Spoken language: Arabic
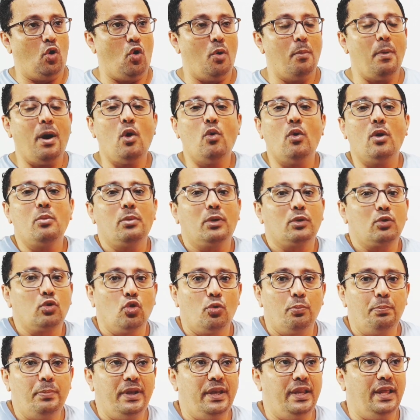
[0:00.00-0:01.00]
وما هو
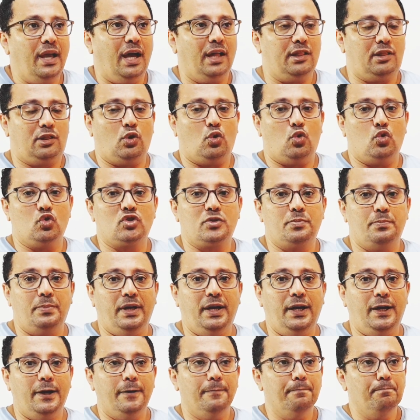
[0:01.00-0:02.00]
المطلوب مني حتى
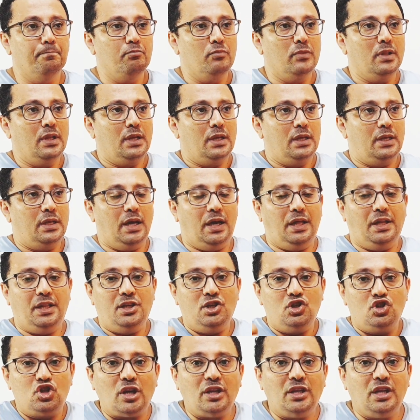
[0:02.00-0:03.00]
أصبح
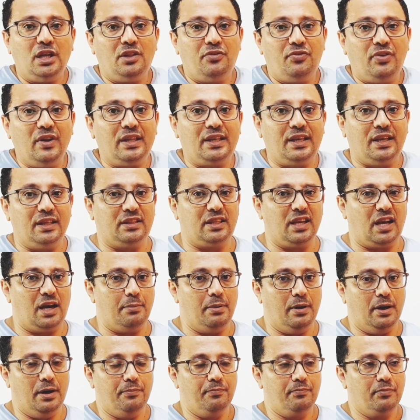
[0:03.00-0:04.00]
يعني جيد في
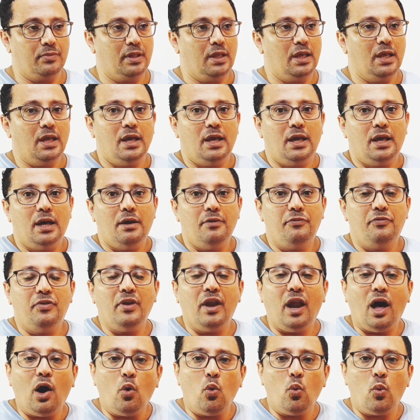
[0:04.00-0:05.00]
الكتابة في
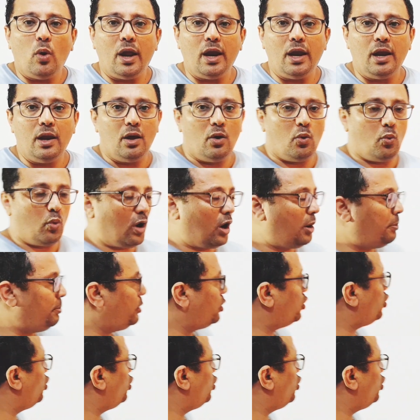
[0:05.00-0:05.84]
الأول وقبل